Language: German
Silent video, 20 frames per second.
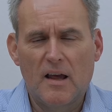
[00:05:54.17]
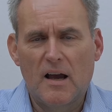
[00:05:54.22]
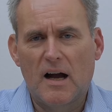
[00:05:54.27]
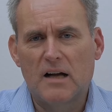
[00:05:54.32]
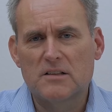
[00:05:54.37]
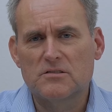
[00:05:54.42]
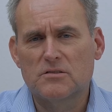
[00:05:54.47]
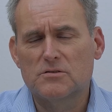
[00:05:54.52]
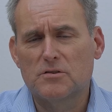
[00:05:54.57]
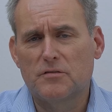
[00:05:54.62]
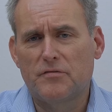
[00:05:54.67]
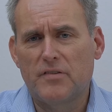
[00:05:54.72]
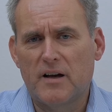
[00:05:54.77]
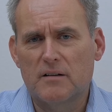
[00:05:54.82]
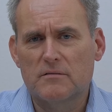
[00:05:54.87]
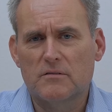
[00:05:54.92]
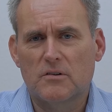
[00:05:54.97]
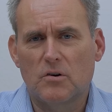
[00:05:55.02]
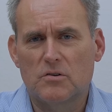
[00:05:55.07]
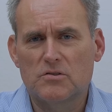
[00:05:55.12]
Also
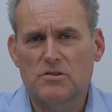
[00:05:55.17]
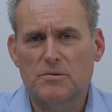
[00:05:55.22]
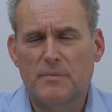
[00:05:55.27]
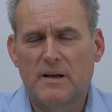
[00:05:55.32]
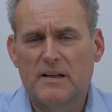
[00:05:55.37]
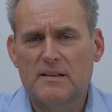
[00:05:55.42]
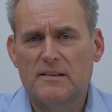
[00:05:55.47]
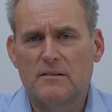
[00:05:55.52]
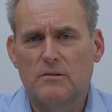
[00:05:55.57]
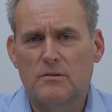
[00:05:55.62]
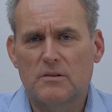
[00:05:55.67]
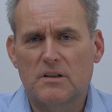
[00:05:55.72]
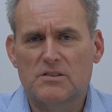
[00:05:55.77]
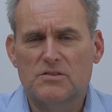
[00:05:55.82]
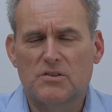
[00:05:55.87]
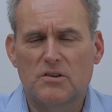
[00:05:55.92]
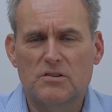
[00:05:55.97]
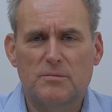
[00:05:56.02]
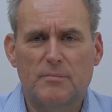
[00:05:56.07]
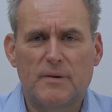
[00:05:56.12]
insofern konnte man oder
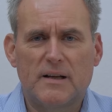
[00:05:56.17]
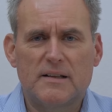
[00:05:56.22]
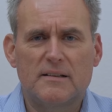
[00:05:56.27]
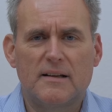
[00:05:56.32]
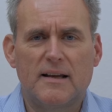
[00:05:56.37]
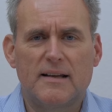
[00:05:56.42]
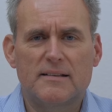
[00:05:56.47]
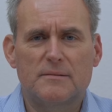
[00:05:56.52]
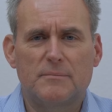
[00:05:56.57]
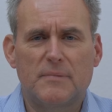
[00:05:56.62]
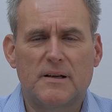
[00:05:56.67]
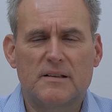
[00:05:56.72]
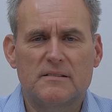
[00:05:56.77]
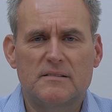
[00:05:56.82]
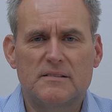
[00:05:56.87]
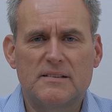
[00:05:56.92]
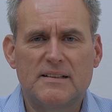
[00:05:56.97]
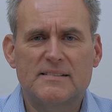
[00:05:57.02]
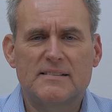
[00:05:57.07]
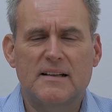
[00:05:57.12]
sollte man, hätte
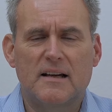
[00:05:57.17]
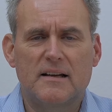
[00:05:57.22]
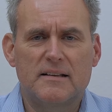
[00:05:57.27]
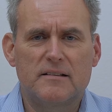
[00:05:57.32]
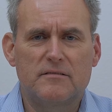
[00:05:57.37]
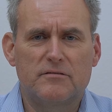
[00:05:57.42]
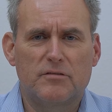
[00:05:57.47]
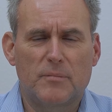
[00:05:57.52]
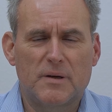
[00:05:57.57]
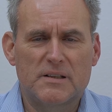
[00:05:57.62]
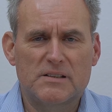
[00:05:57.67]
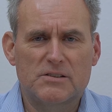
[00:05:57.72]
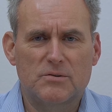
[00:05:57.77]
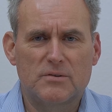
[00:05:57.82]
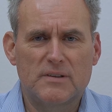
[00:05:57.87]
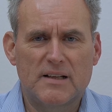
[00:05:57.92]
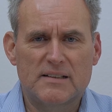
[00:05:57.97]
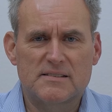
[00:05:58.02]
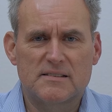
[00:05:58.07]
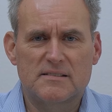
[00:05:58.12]
man dieser
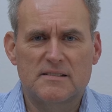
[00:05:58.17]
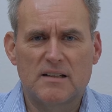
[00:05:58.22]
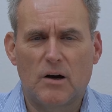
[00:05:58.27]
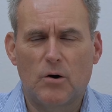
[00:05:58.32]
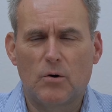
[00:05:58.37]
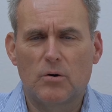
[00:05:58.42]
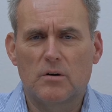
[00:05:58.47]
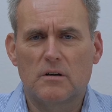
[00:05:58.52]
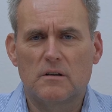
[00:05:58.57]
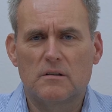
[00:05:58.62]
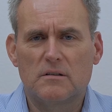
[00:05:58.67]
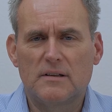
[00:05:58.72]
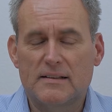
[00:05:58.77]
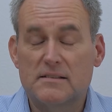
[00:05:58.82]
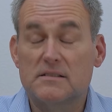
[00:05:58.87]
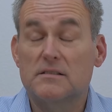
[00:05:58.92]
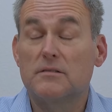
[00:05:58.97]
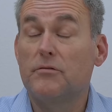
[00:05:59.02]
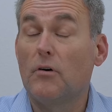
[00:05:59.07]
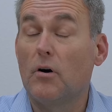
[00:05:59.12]
Information letztes Jahr auch, äh,
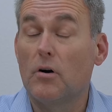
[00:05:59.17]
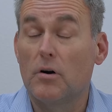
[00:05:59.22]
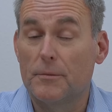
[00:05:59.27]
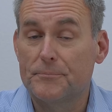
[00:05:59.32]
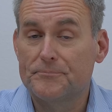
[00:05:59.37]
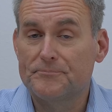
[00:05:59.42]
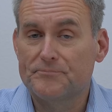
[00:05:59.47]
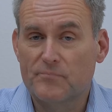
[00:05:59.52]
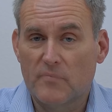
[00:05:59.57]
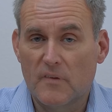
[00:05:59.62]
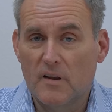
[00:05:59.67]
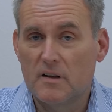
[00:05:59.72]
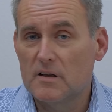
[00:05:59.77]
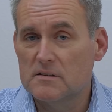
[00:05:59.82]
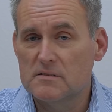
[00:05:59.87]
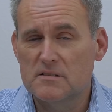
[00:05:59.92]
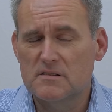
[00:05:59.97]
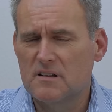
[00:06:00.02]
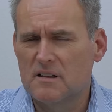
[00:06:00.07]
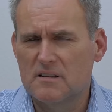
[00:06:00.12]
letzte Woche,
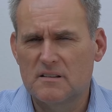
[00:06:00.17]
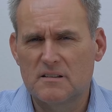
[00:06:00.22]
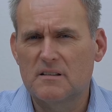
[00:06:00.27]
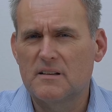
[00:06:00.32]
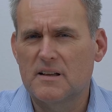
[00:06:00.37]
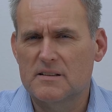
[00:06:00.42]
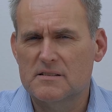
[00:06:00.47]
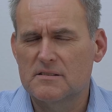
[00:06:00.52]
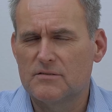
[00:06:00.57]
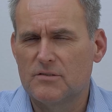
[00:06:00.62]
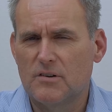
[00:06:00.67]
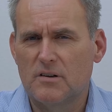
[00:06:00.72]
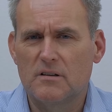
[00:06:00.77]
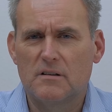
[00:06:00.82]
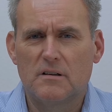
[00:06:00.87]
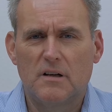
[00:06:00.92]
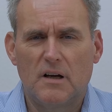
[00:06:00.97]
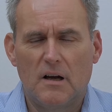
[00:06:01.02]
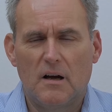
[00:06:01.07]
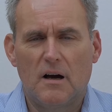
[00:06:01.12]
letztes Jahr nicht, letzte
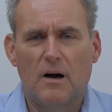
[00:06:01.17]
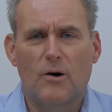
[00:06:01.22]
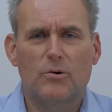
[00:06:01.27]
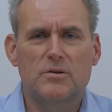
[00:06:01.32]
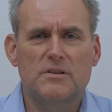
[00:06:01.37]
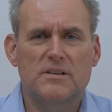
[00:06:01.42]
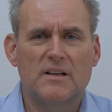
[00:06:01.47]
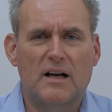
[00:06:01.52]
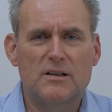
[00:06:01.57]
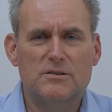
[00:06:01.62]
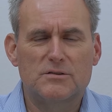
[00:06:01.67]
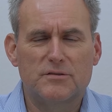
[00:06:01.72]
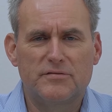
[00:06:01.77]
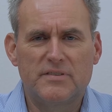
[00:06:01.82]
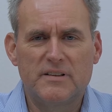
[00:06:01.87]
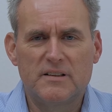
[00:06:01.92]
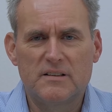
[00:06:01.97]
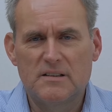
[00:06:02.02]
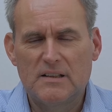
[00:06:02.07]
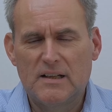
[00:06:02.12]
Woche auch nicht allzu
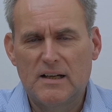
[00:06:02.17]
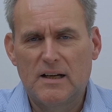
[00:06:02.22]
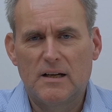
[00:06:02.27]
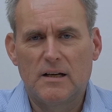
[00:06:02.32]
viel